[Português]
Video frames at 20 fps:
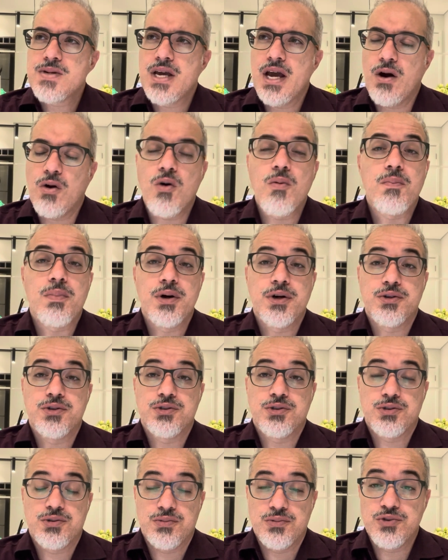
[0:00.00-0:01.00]
quem acompanha
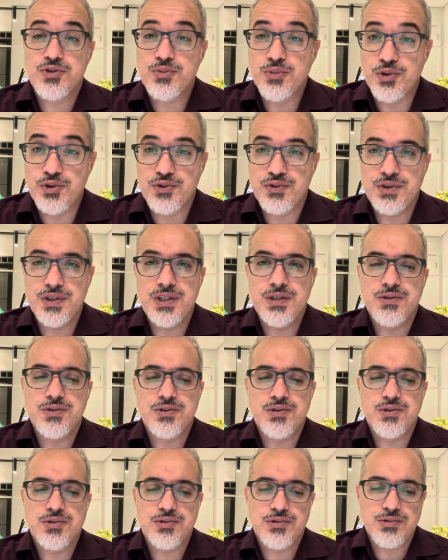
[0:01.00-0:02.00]
os, os meus vídeos
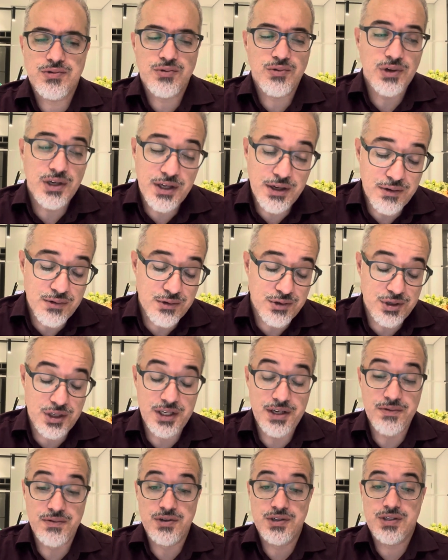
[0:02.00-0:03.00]
e o, o, os
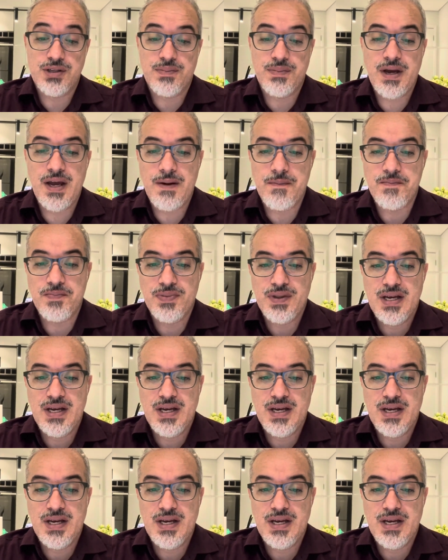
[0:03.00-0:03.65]
livros também,